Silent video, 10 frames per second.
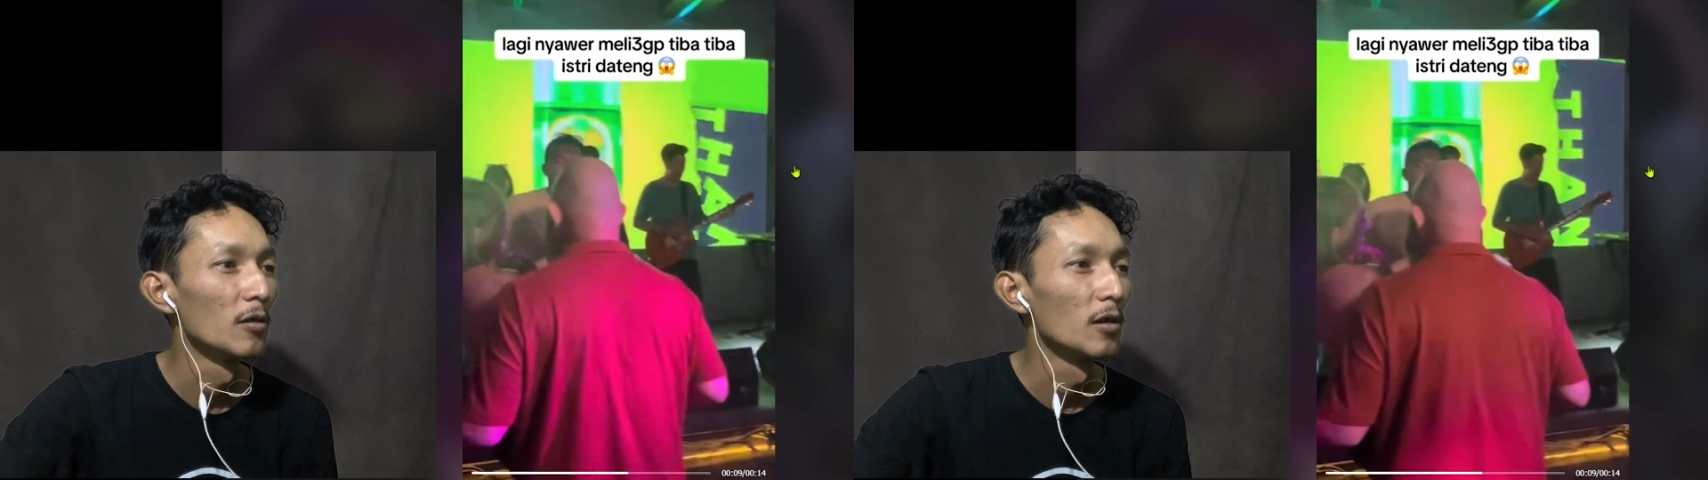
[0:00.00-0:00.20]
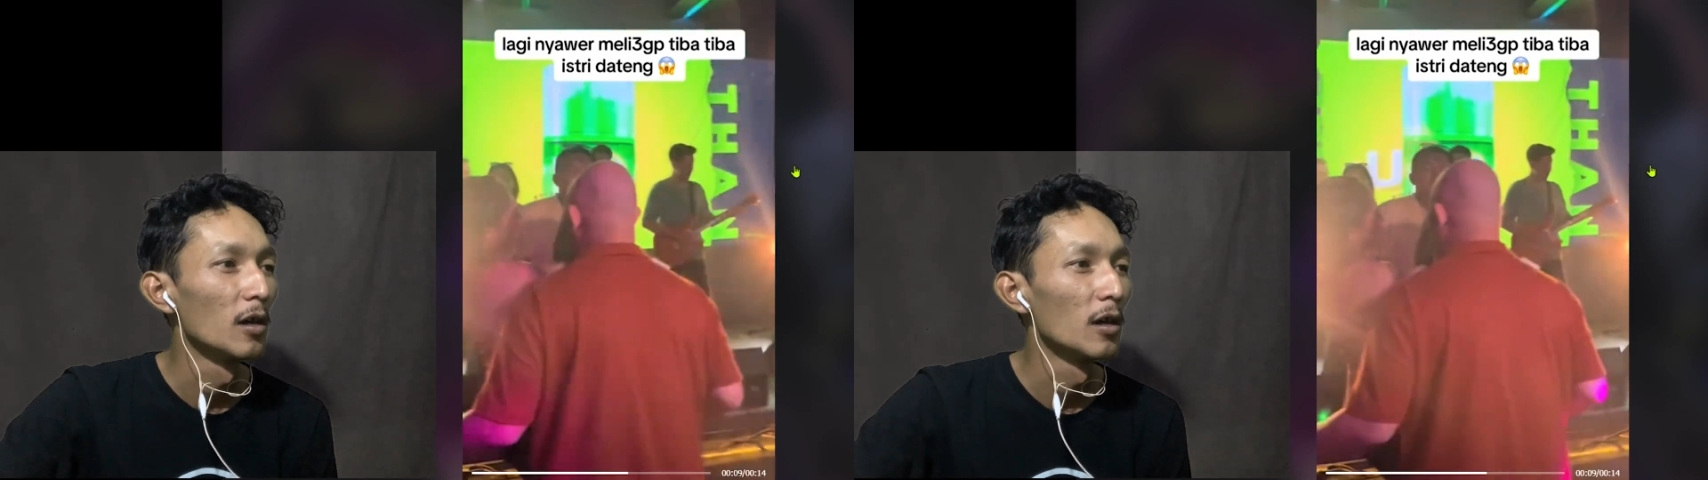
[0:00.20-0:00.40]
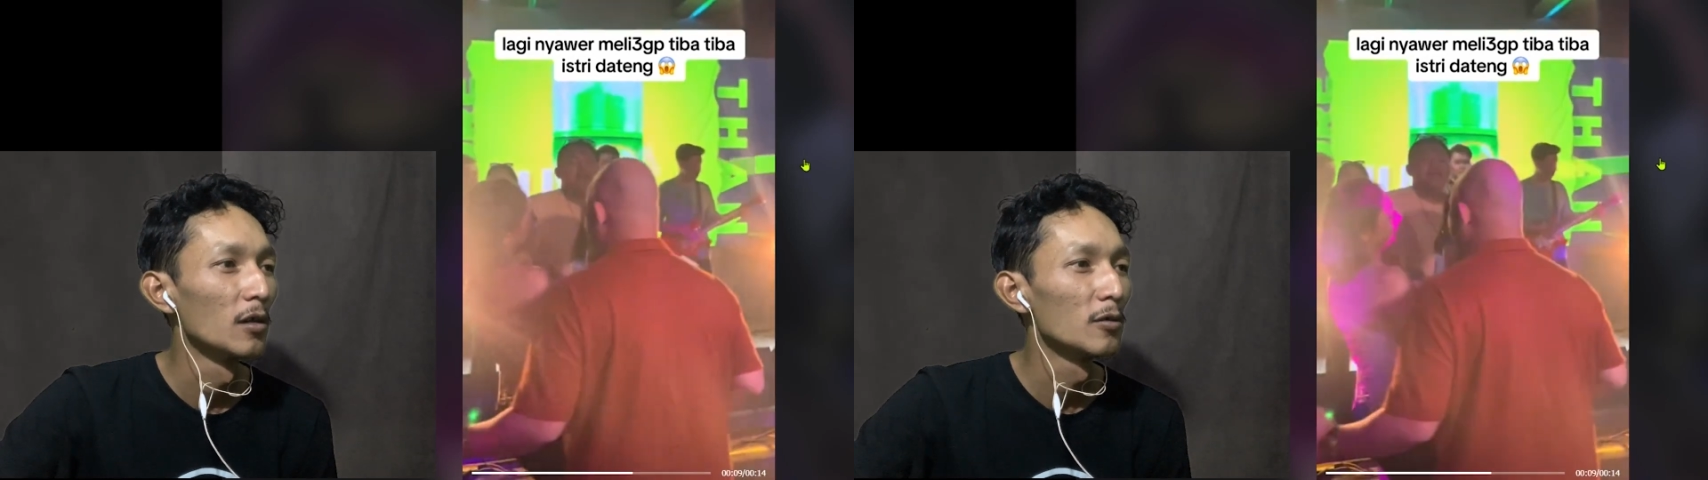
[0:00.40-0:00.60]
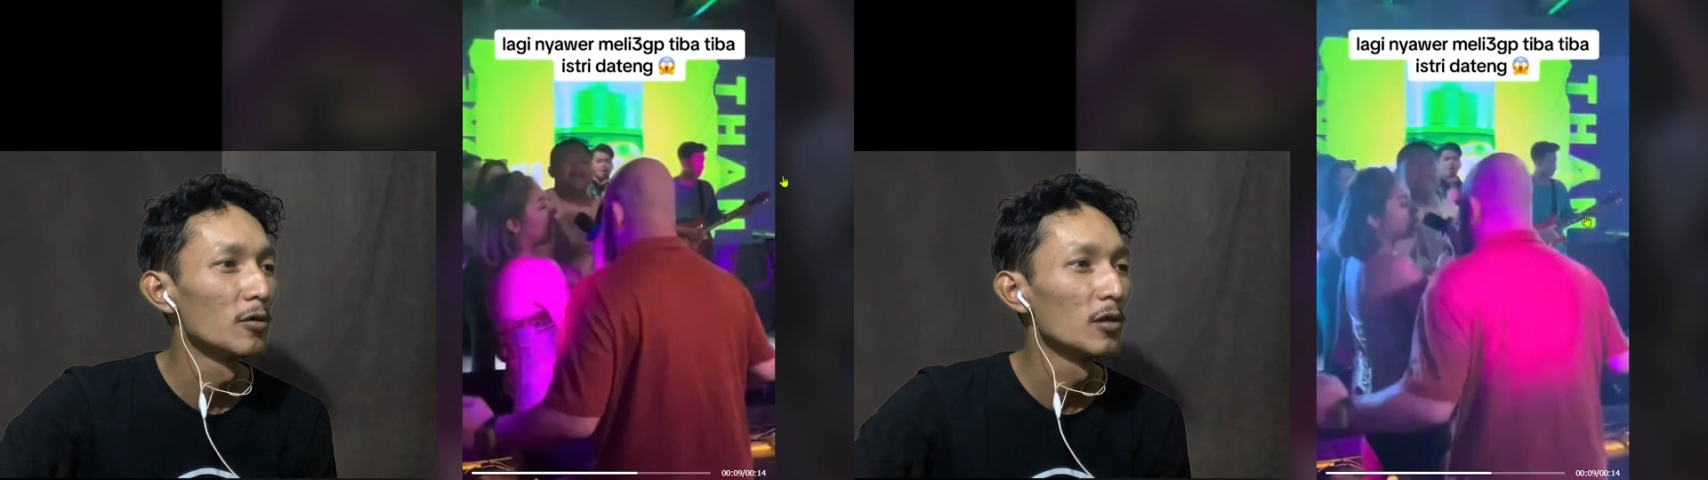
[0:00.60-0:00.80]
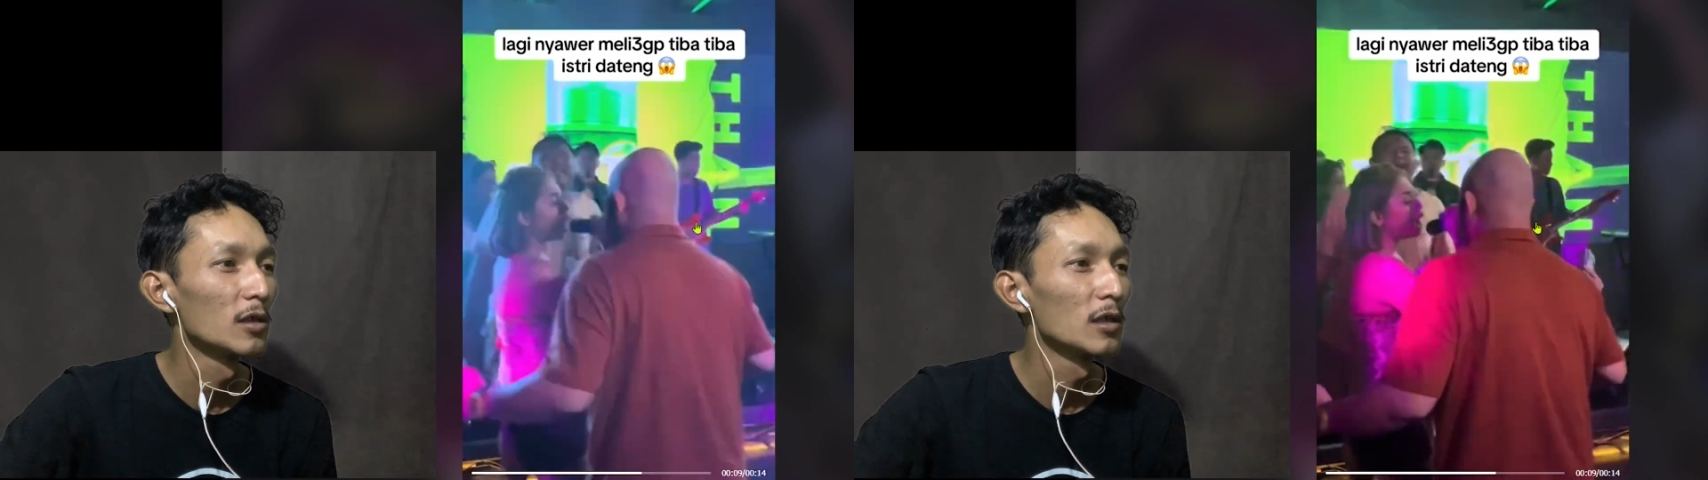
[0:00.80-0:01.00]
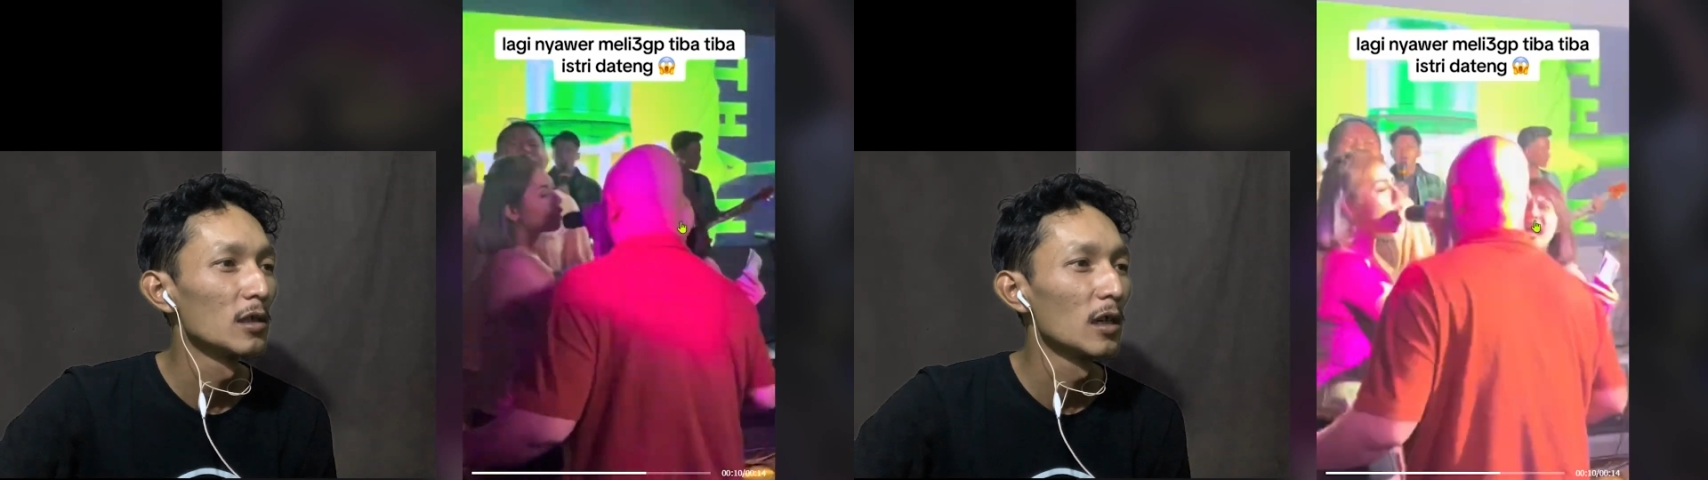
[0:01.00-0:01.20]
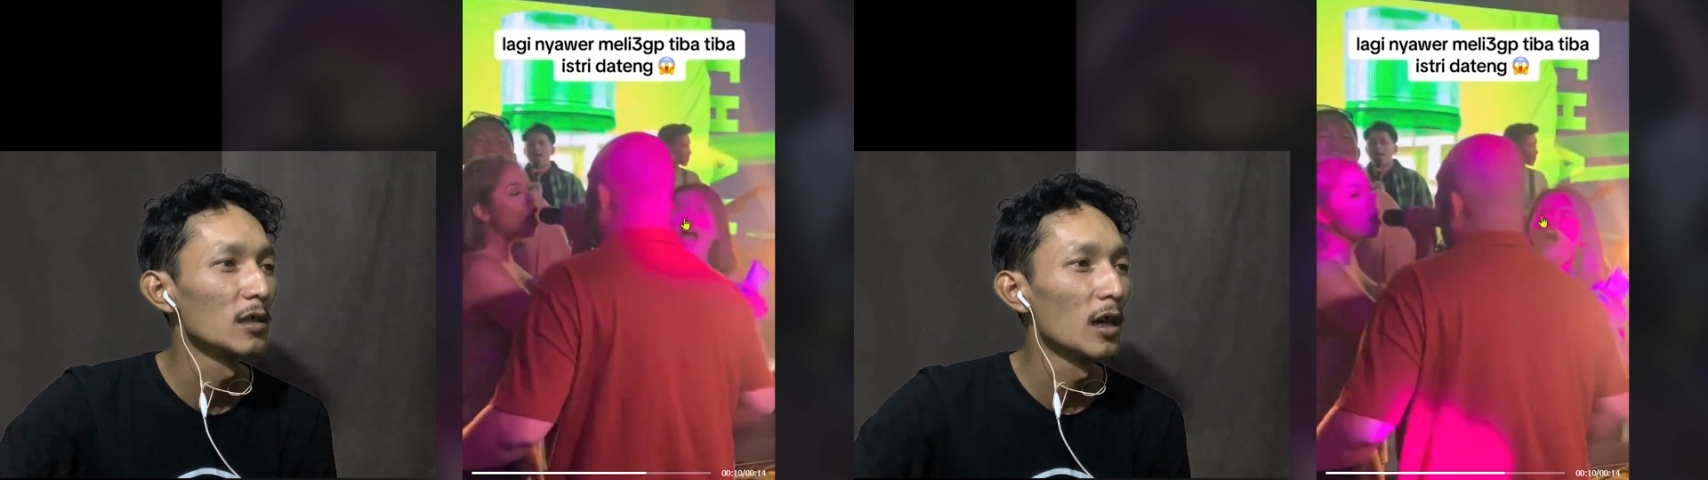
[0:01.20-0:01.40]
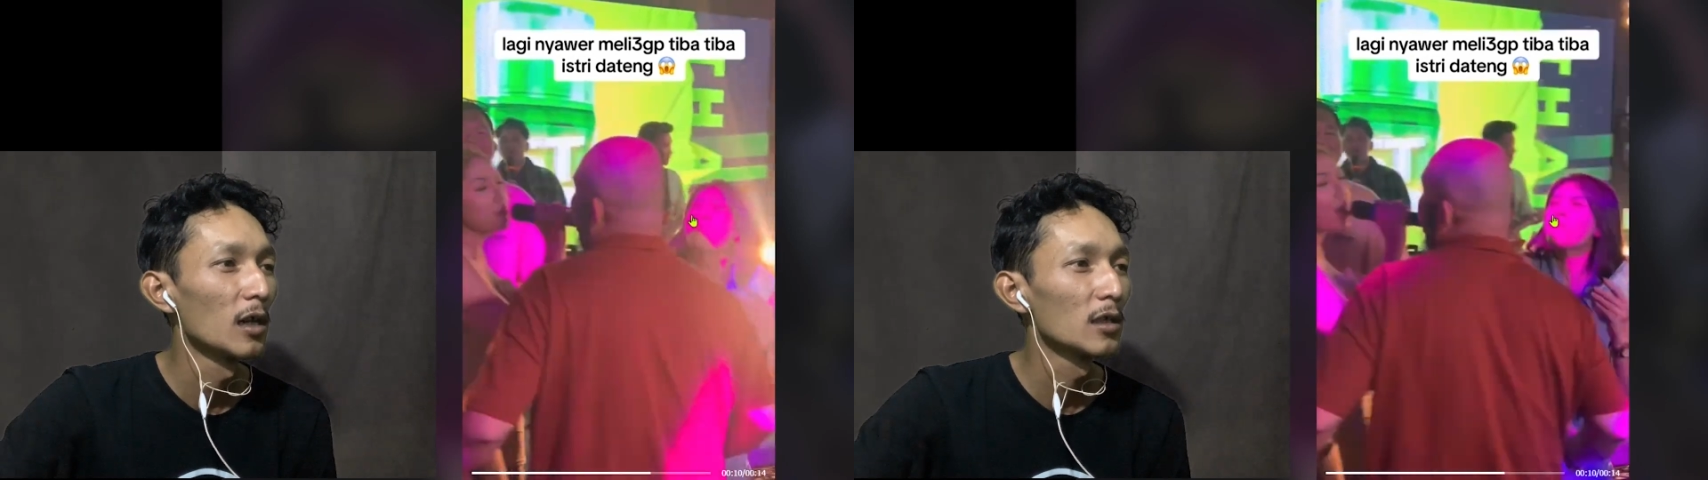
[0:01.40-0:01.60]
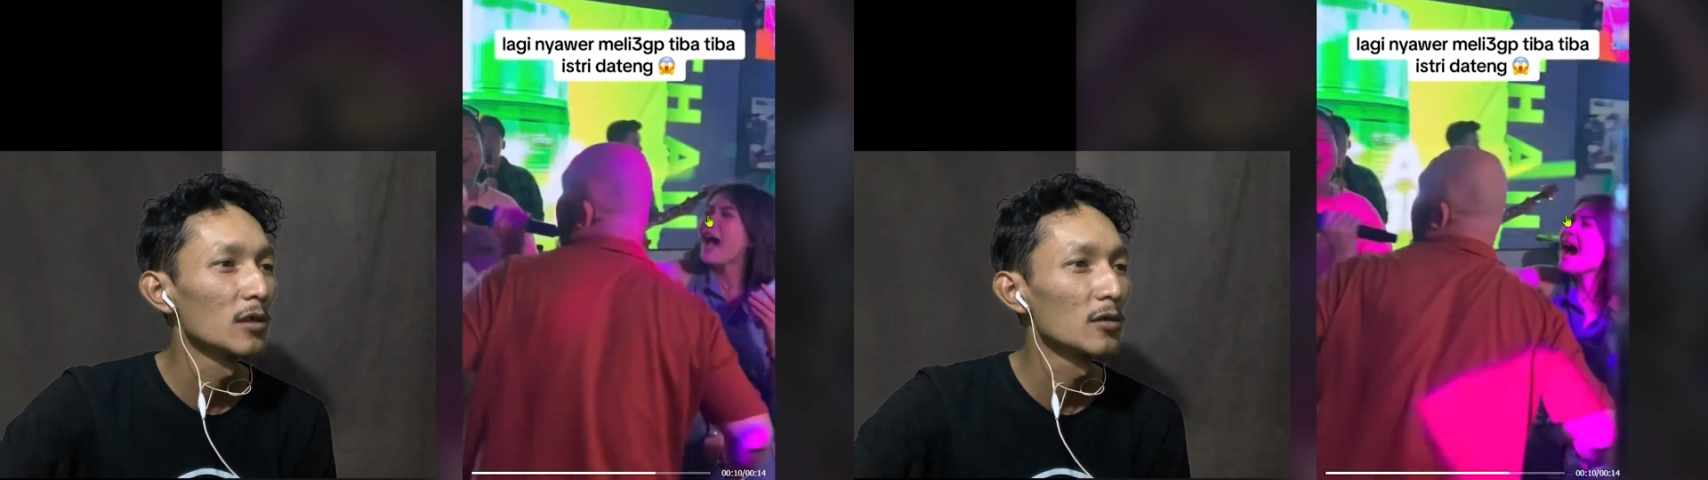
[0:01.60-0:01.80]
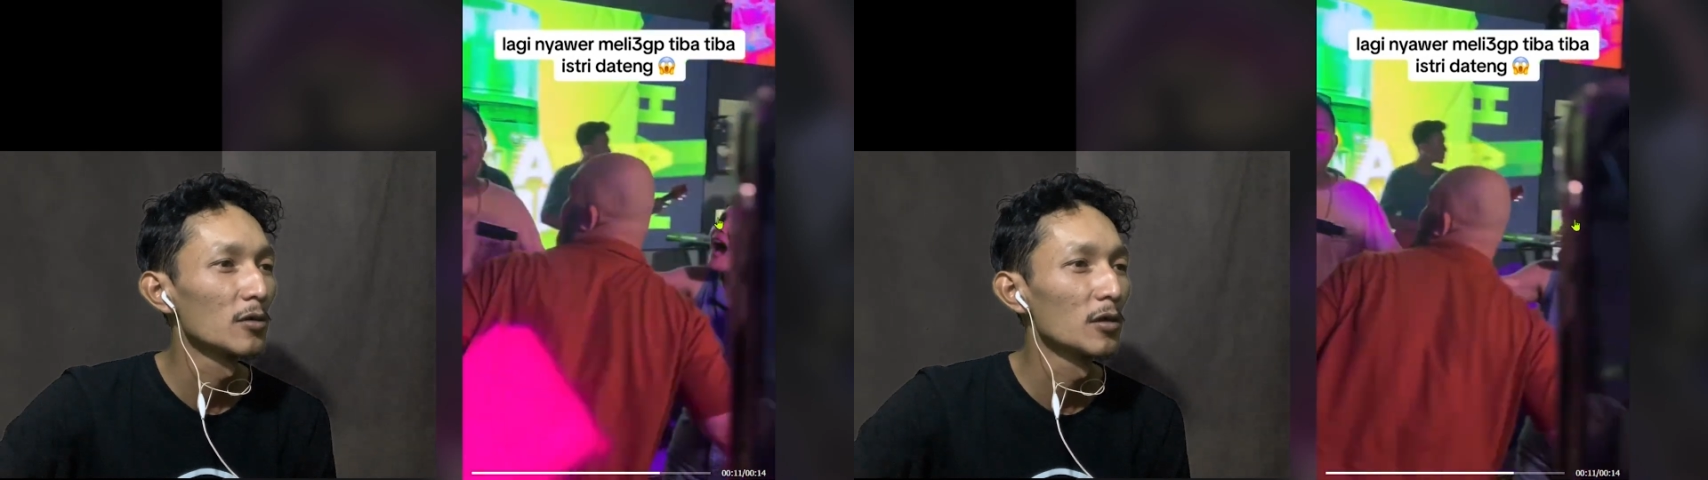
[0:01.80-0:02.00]
Aduh, istrinya
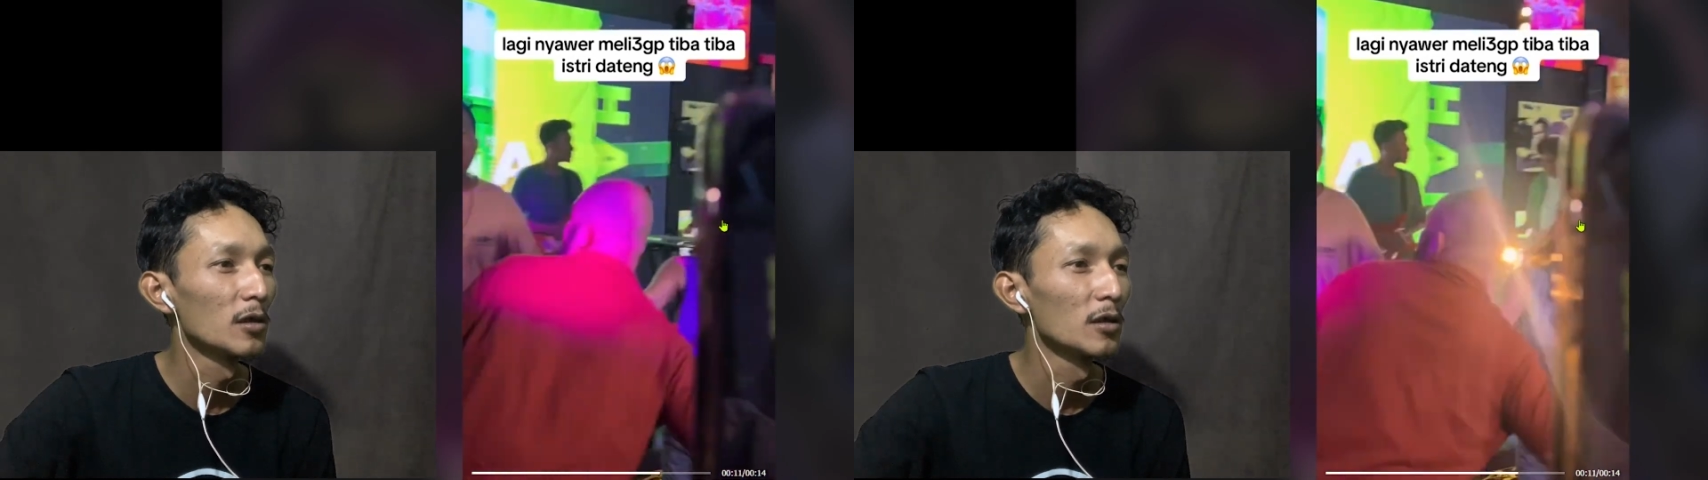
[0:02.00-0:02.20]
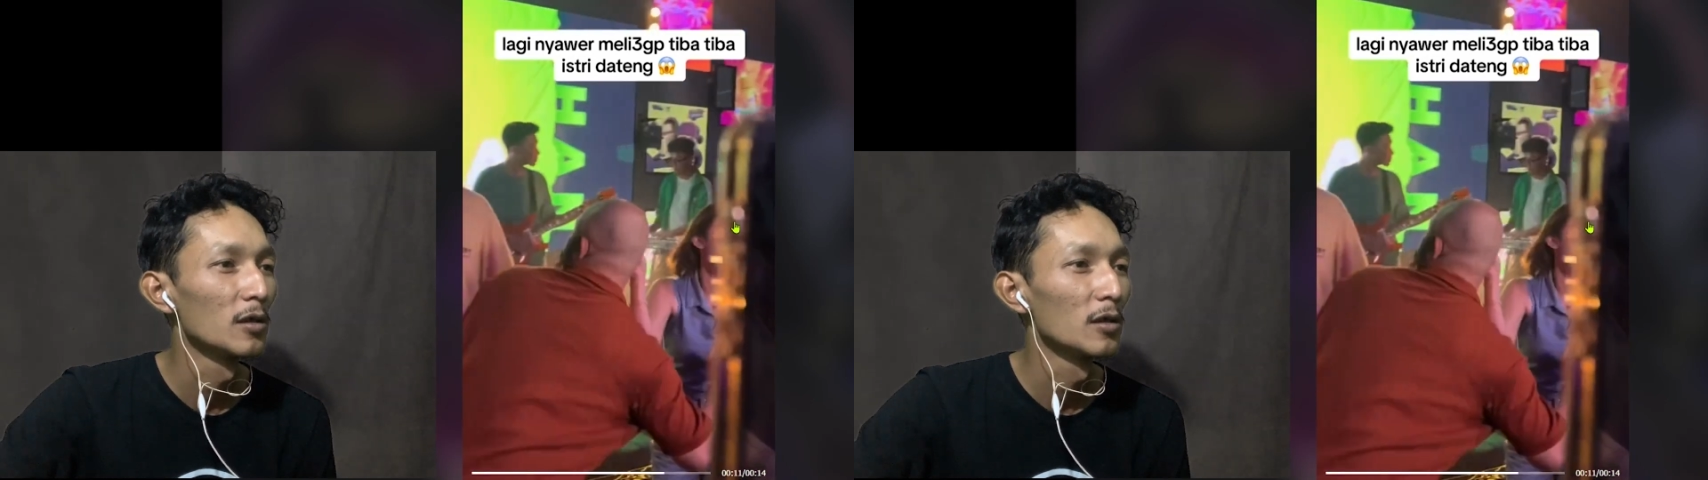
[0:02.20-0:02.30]
datang, cuy.